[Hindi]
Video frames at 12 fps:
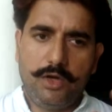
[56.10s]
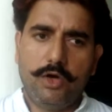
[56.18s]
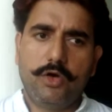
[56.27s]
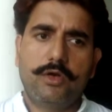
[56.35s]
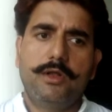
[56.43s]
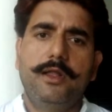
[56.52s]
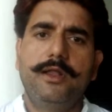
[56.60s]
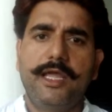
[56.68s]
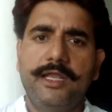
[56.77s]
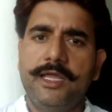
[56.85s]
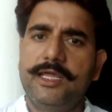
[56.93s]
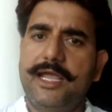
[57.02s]
और
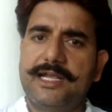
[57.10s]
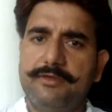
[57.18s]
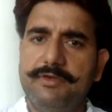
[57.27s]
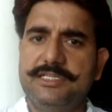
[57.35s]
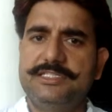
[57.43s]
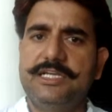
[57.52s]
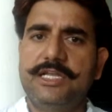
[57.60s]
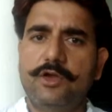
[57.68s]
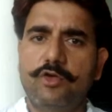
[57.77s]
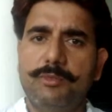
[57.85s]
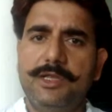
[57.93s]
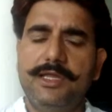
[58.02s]
नई नई एक्टिविटी सीखने
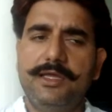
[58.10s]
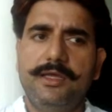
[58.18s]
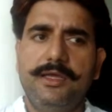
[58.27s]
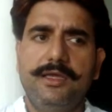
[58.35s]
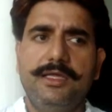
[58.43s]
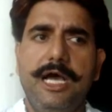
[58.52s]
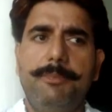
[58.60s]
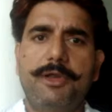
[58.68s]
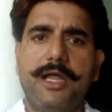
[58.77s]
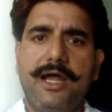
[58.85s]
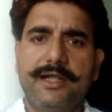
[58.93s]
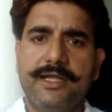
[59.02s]
को मिली यहाँ
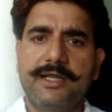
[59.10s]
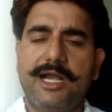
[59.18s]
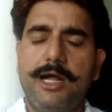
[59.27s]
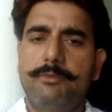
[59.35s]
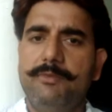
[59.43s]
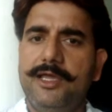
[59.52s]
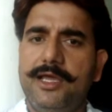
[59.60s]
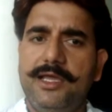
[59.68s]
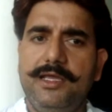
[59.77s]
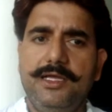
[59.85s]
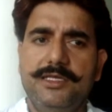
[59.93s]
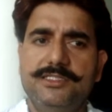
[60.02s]
पर आर्ट एंड क्राफ्ट भी है
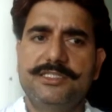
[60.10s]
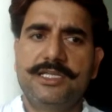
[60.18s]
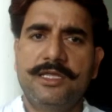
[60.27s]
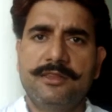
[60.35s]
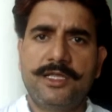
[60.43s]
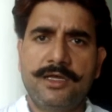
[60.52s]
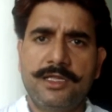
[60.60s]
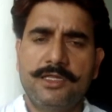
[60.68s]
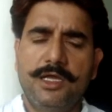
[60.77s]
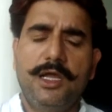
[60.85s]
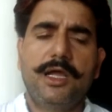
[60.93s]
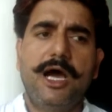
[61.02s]
जिसके अंतर्गत
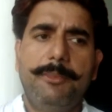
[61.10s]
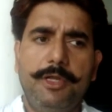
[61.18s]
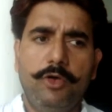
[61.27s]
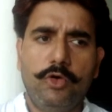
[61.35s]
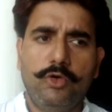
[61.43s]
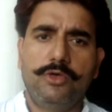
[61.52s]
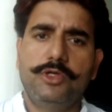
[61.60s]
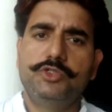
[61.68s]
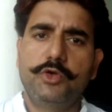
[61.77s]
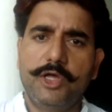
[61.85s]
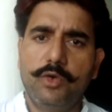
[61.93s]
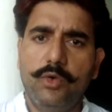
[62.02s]
काफ़ी लोग
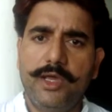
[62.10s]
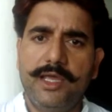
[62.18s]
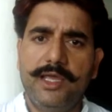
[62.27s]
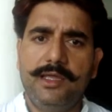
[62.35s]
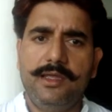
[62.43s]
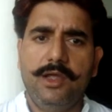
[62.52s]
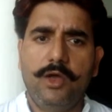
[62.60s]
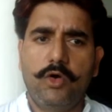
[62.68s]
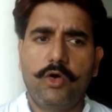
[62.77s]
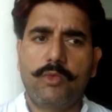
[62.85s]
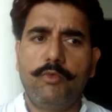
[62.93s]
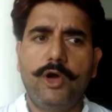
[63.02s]
जुड़े हुए हैं
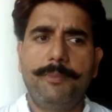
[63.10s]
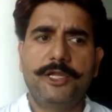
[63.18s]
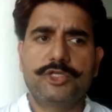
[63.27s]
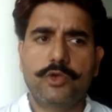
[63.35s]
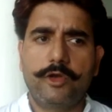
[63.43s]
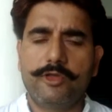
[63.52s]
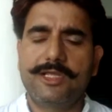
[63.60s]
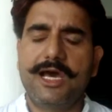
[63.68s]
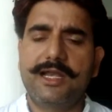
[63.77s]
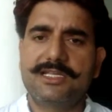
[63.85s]
और वो अपने स्वरोजगार